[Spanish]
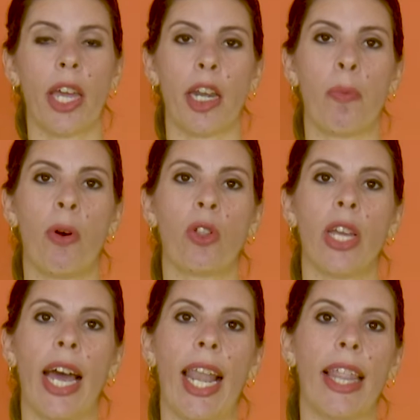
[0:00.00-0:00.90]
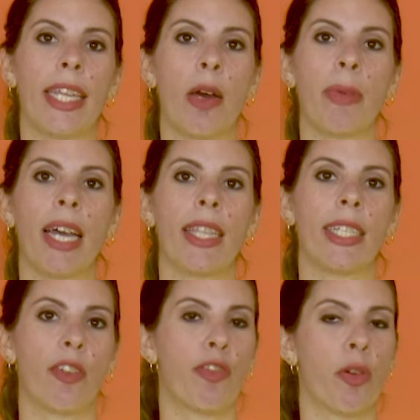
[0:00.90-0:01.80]
que responde a la dinámica
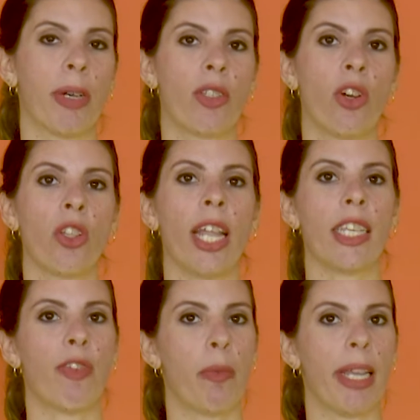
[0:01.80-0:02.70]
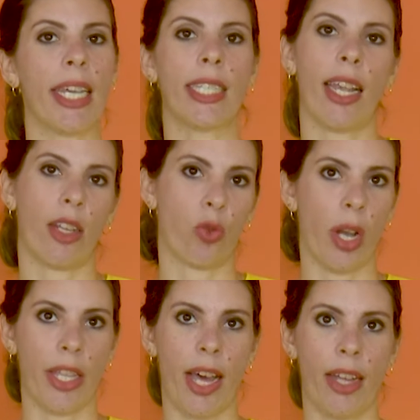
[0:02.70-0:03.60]
de transformación de las familias en la
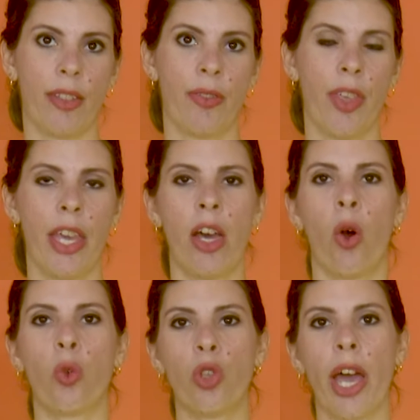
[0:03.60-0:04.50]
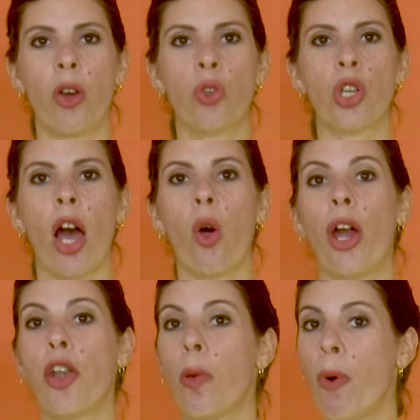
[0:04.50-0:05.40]
actualidad. Usted ha escuchado
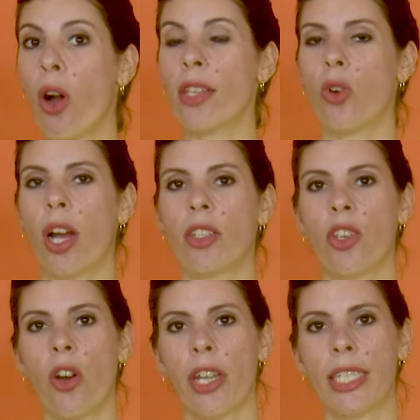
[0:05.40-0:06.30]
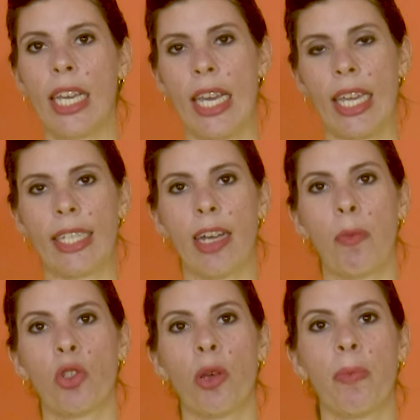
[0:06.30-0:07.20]
en no pocas ocasiones que
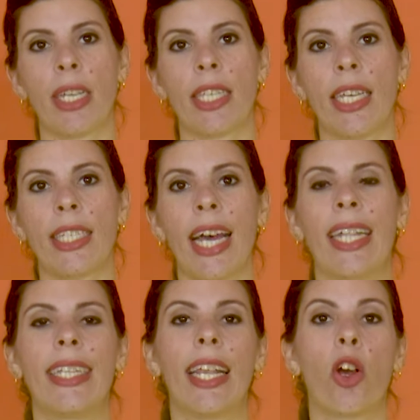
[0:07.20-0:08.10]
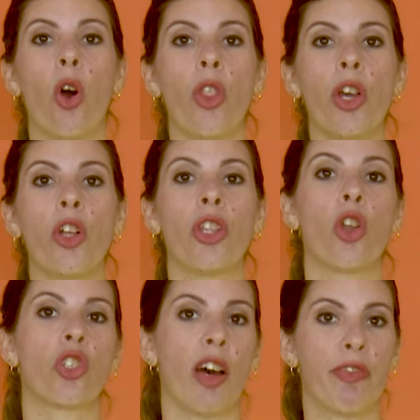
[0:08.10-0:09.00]
estamos en presencia del Código de
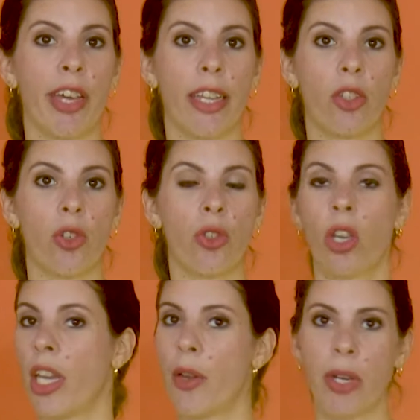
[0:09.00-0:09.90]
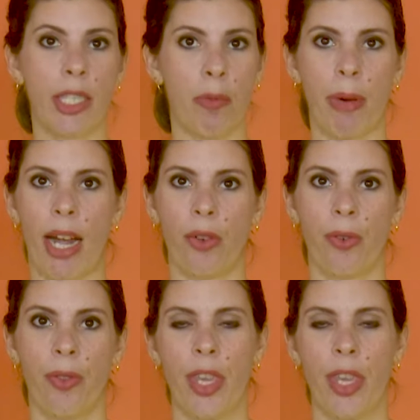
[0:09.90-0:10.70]
los Afectos y no es en vano.